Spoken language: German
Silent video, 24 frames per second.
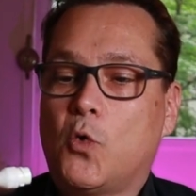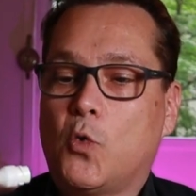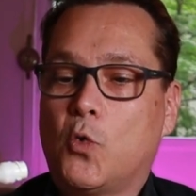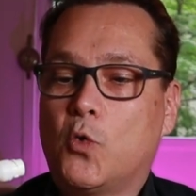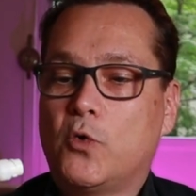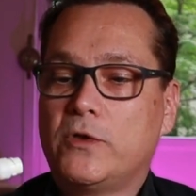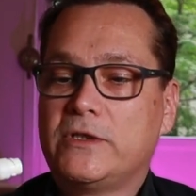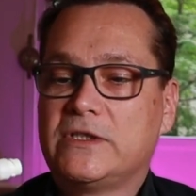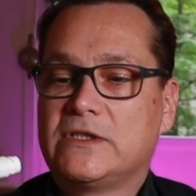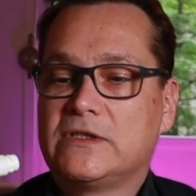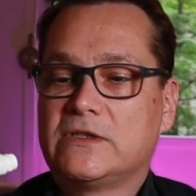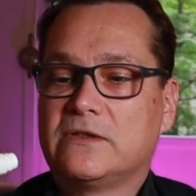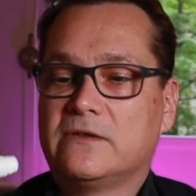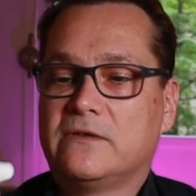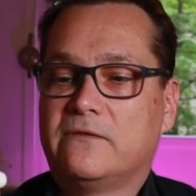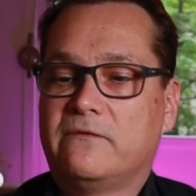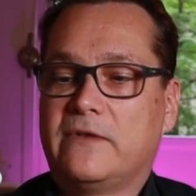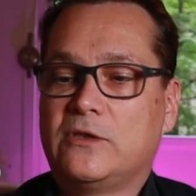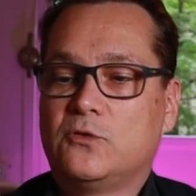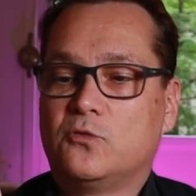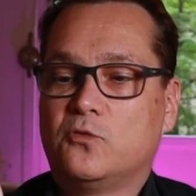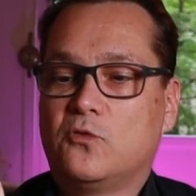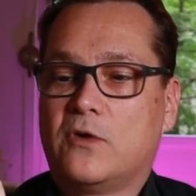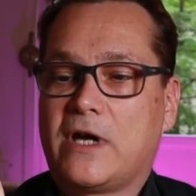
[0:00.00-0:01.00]
Und
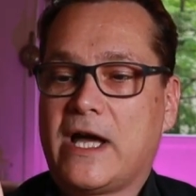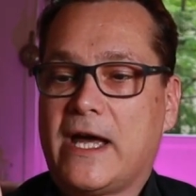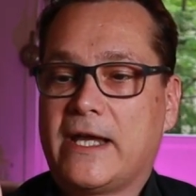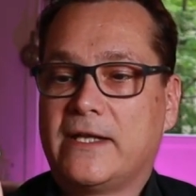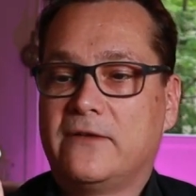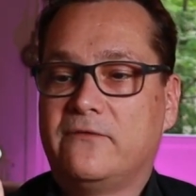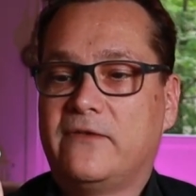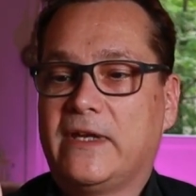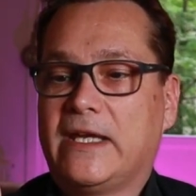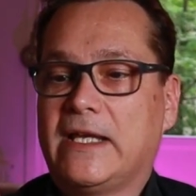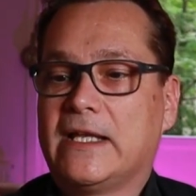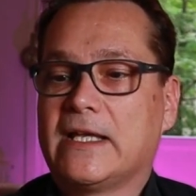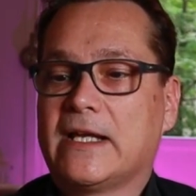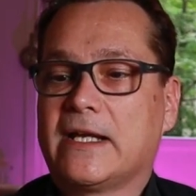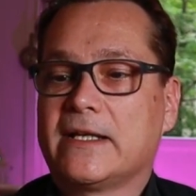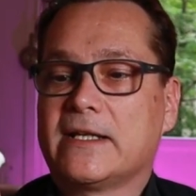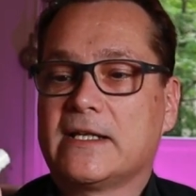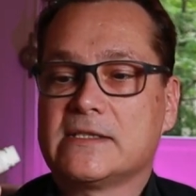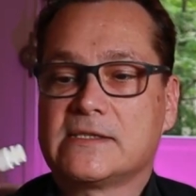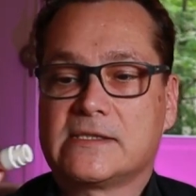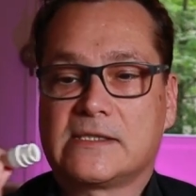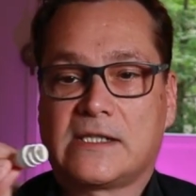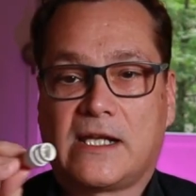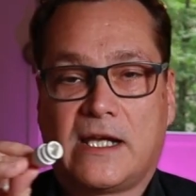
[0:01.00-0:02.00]
wenn du kein WLAN
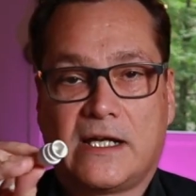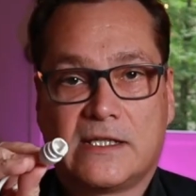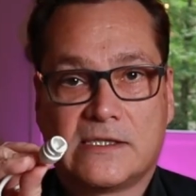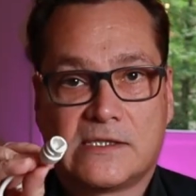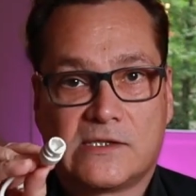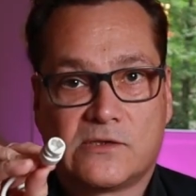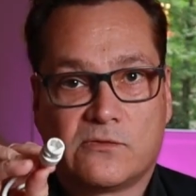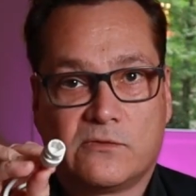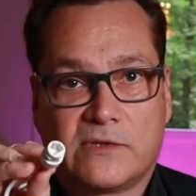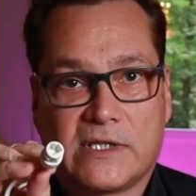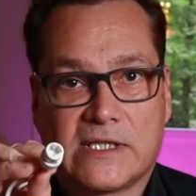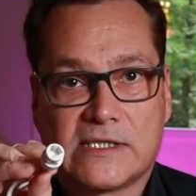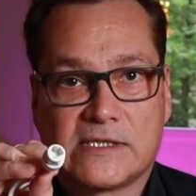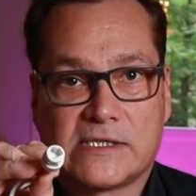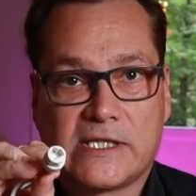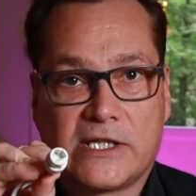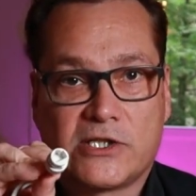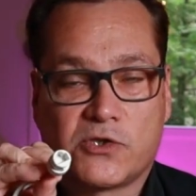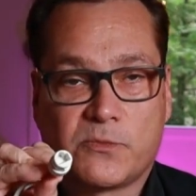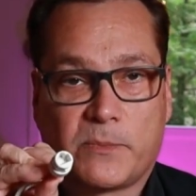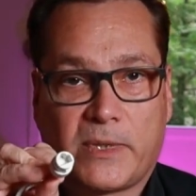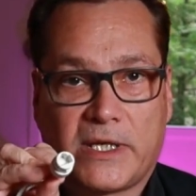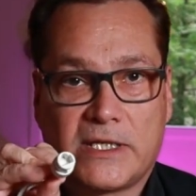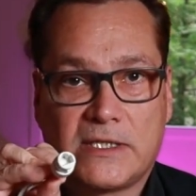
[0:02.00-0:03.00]
hast, kannst du das
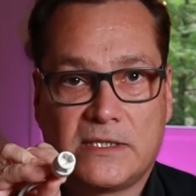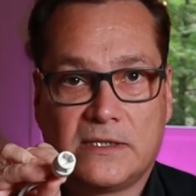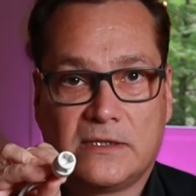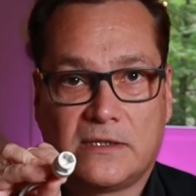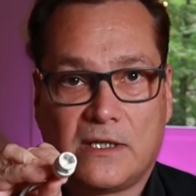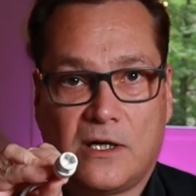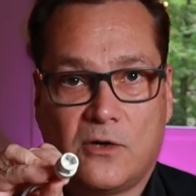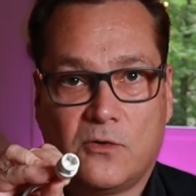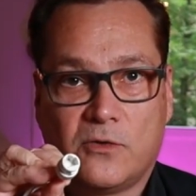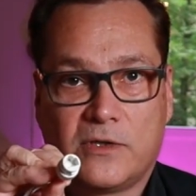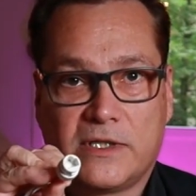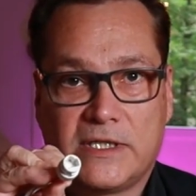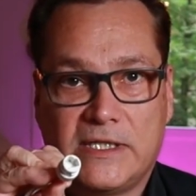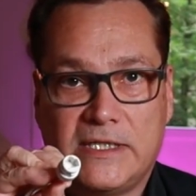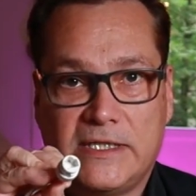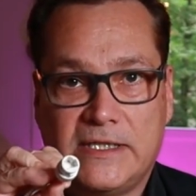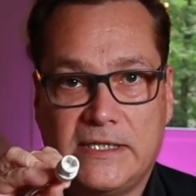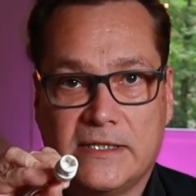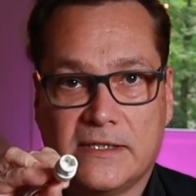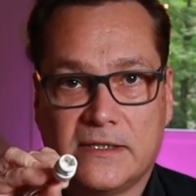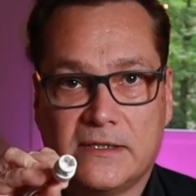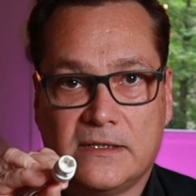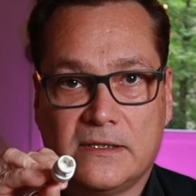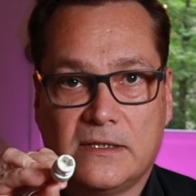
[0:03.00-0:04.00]
entsprechend auch
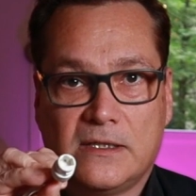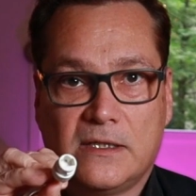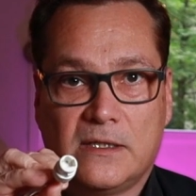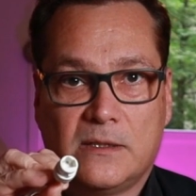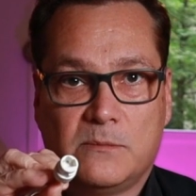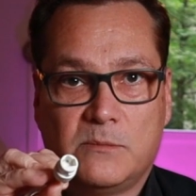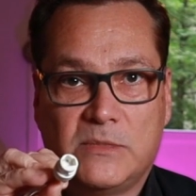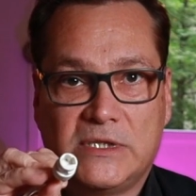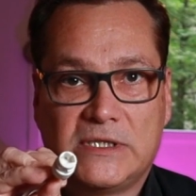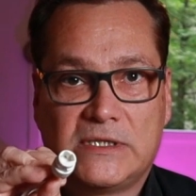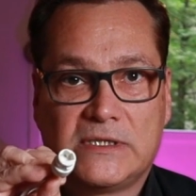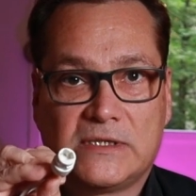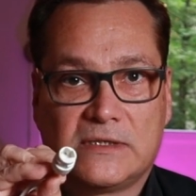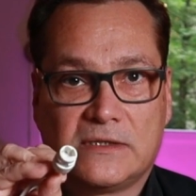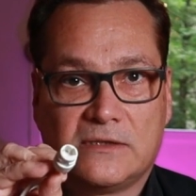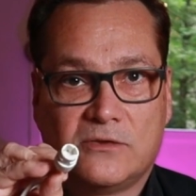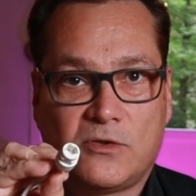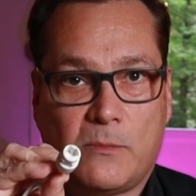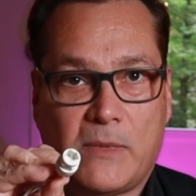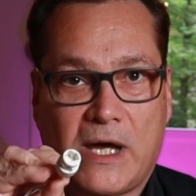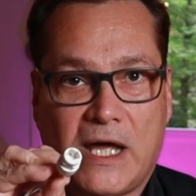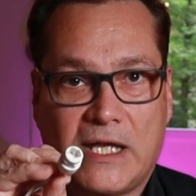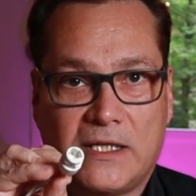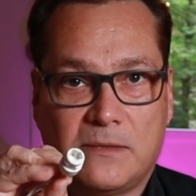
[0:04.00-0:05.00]
hier mit
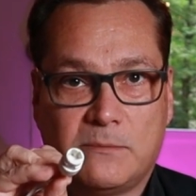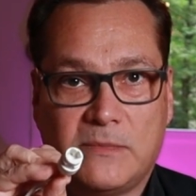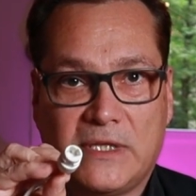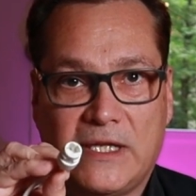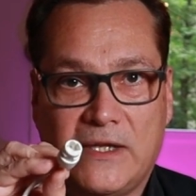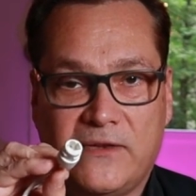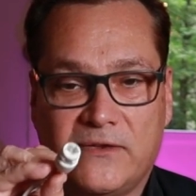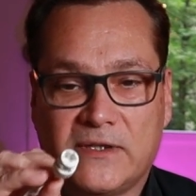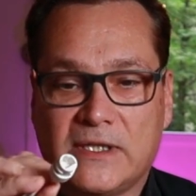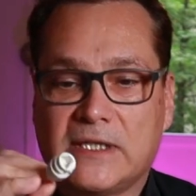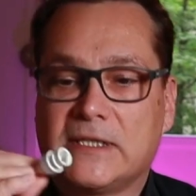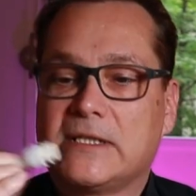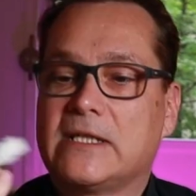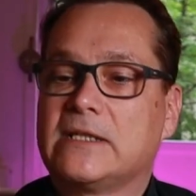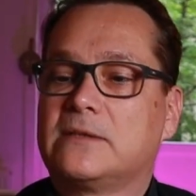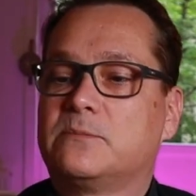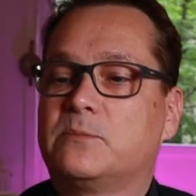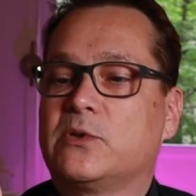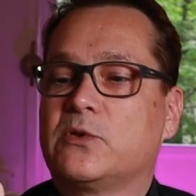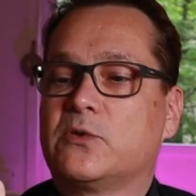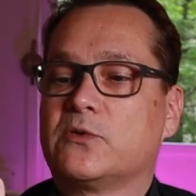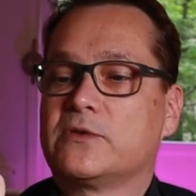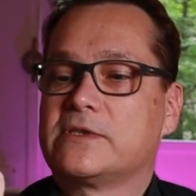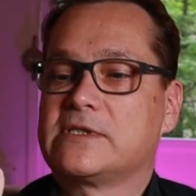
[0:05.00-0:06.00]
normalem Ethernet
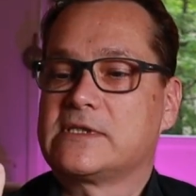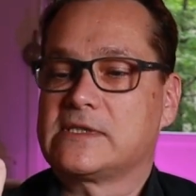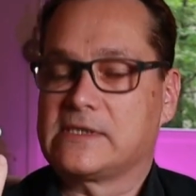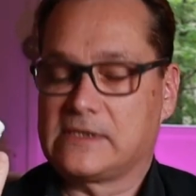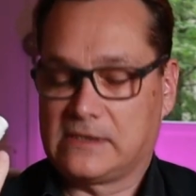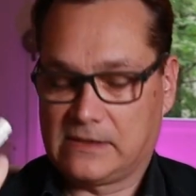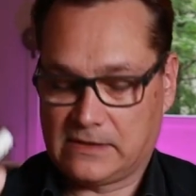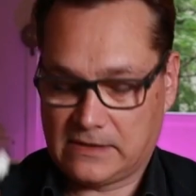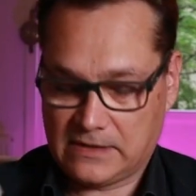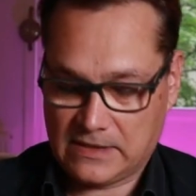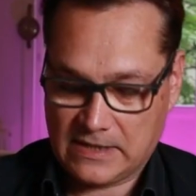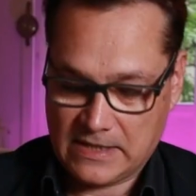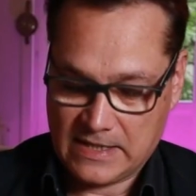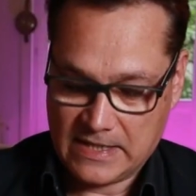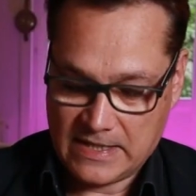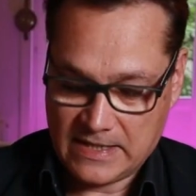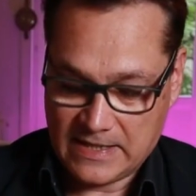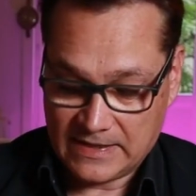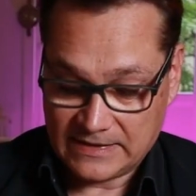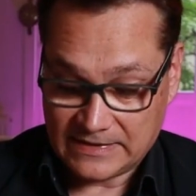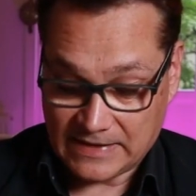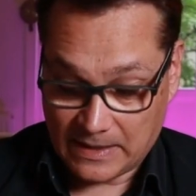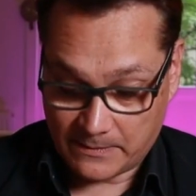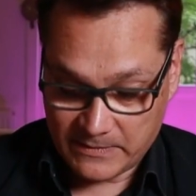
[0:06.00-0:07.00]
benutzen.
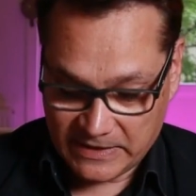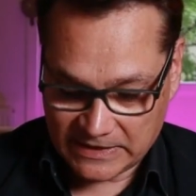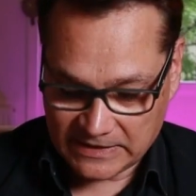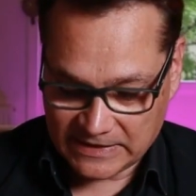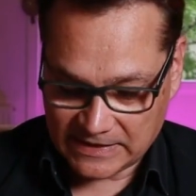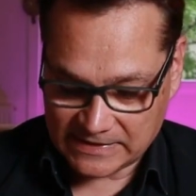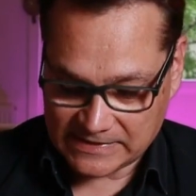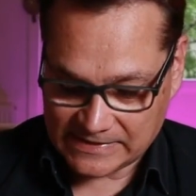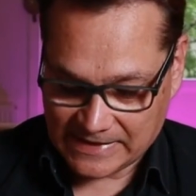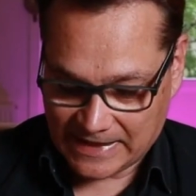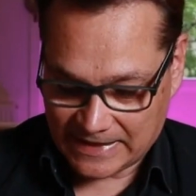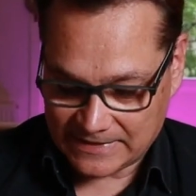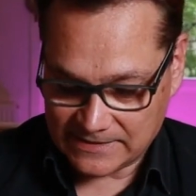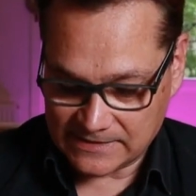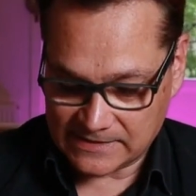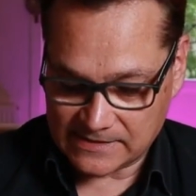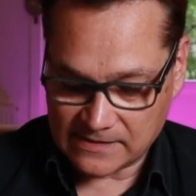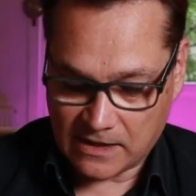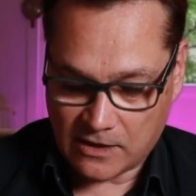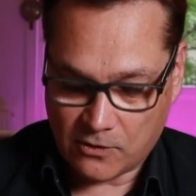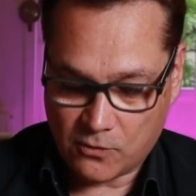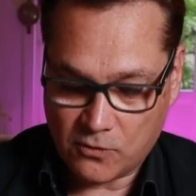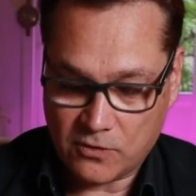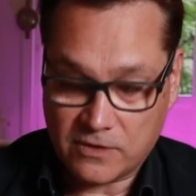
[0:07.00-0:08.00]
Damit das Ganze
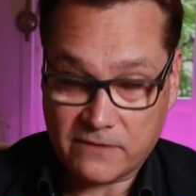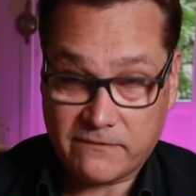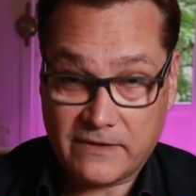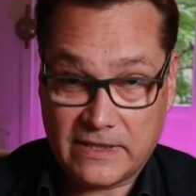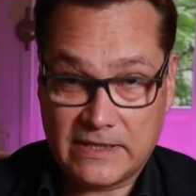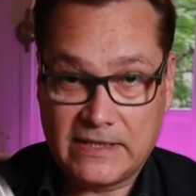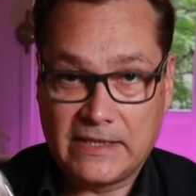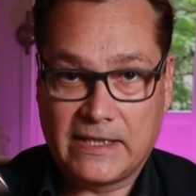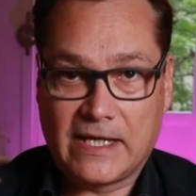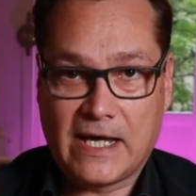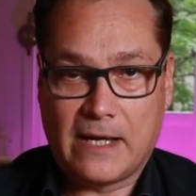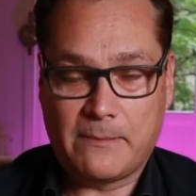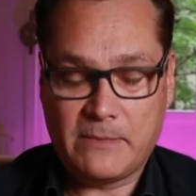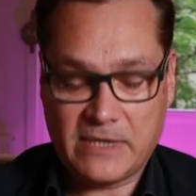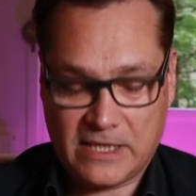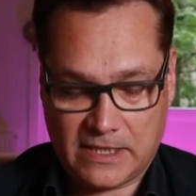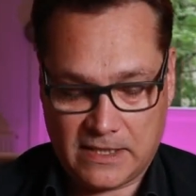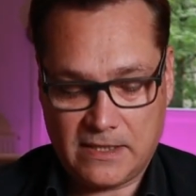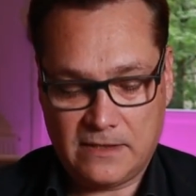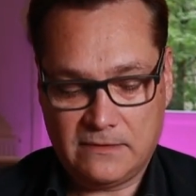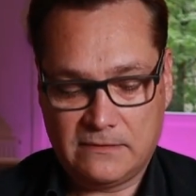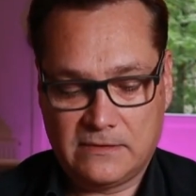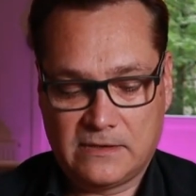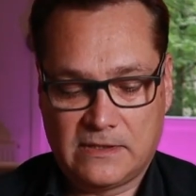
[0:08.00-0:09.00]
auch, weil die
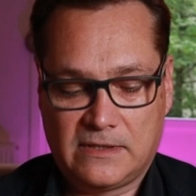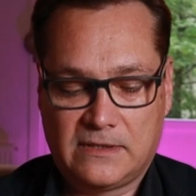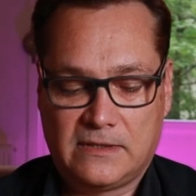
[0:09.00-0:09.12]
Kamera